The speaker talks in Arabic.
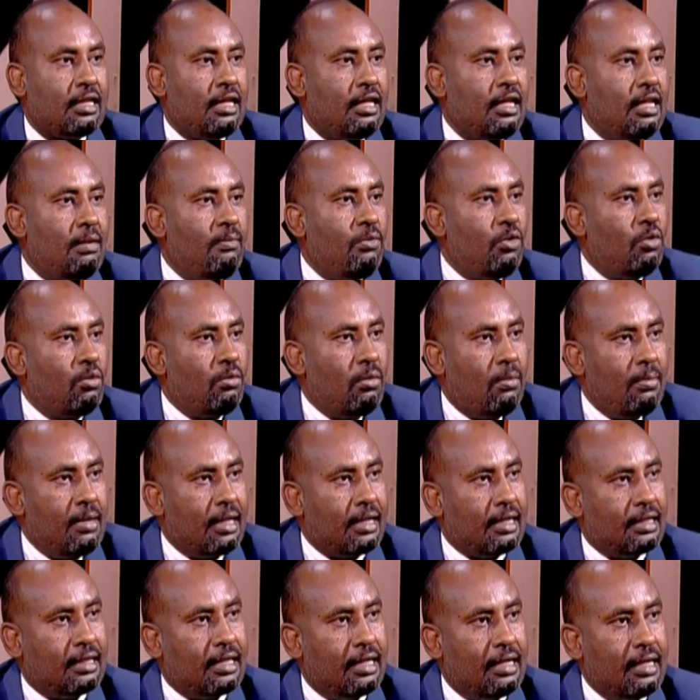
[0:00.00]
النمل
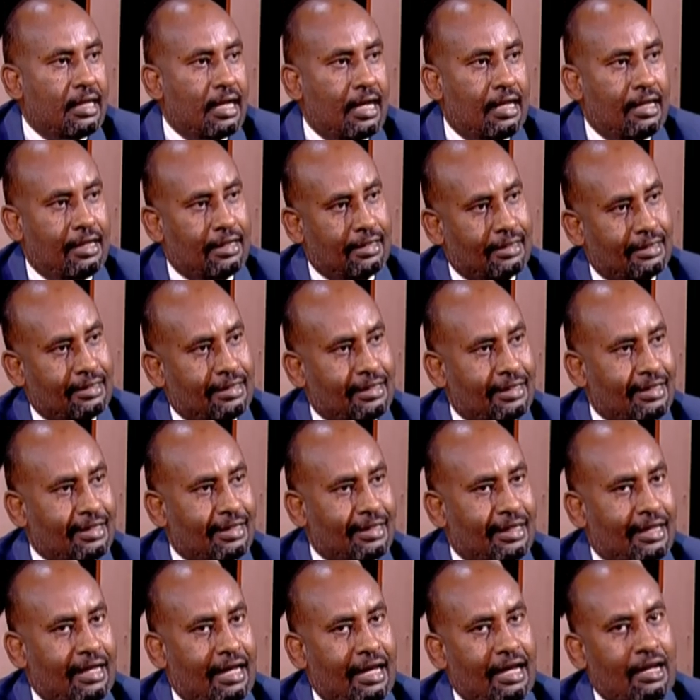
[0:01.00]
ومملكه النحل
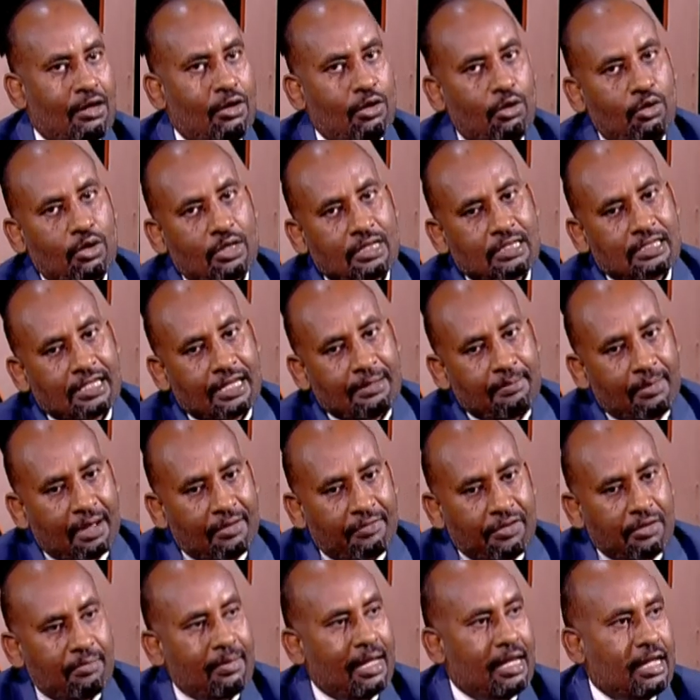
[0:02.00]
اللي هو زي ما
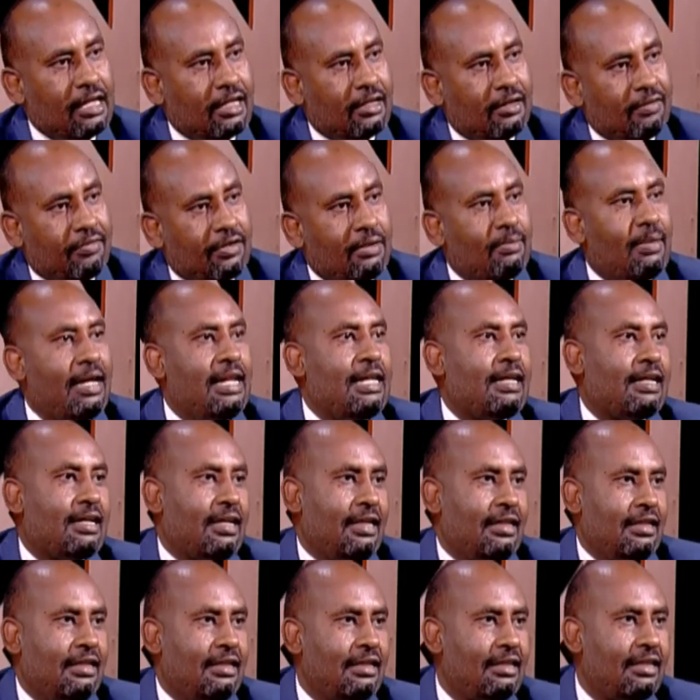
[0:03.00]
في ملك في
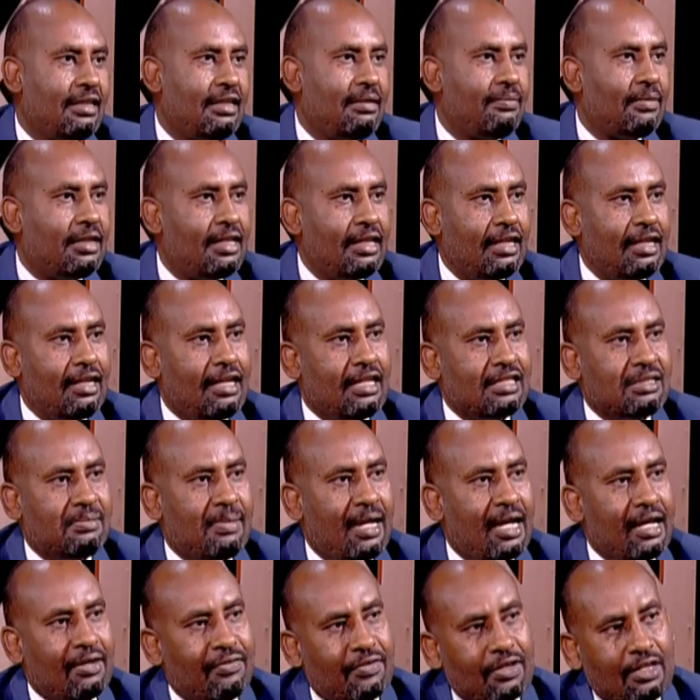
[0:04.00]
ملكه يمكن الناس
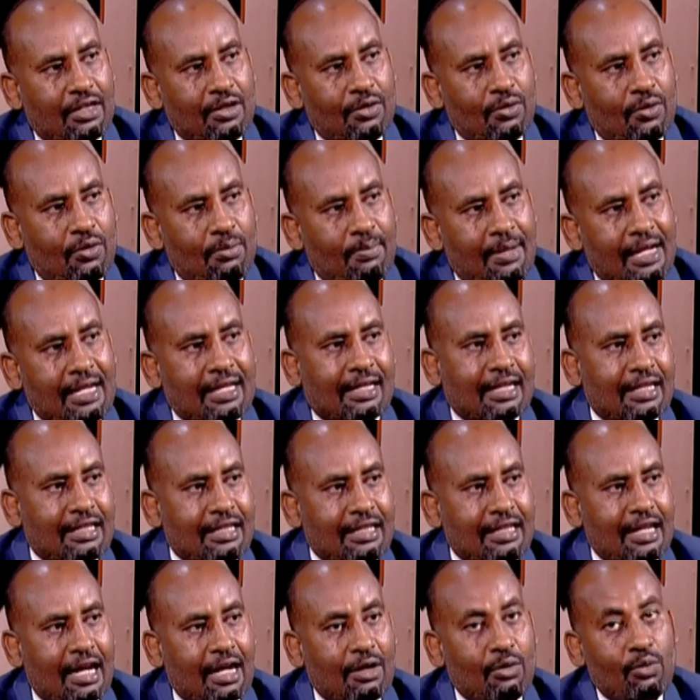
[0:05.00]
ما عارفين انه الملكه
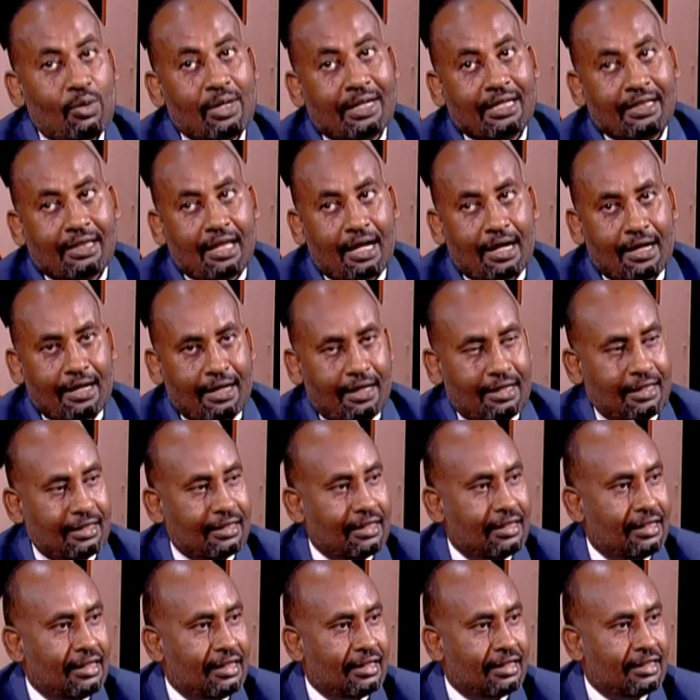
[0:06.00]
دي اقوى قطعه يعني
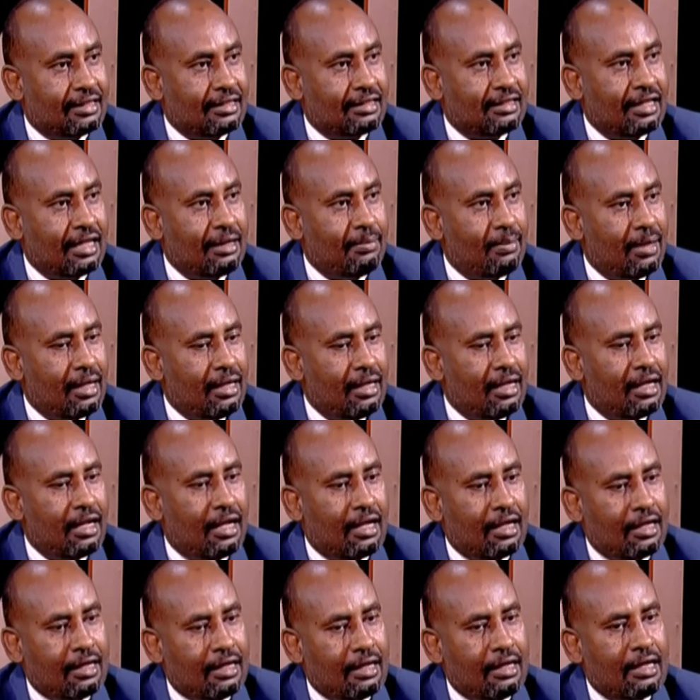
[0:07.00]
زي ما
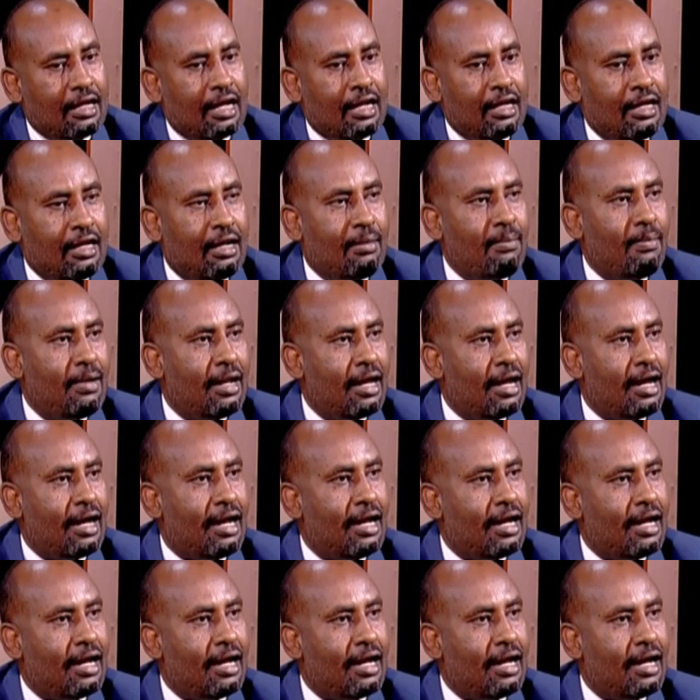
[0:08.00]
النمله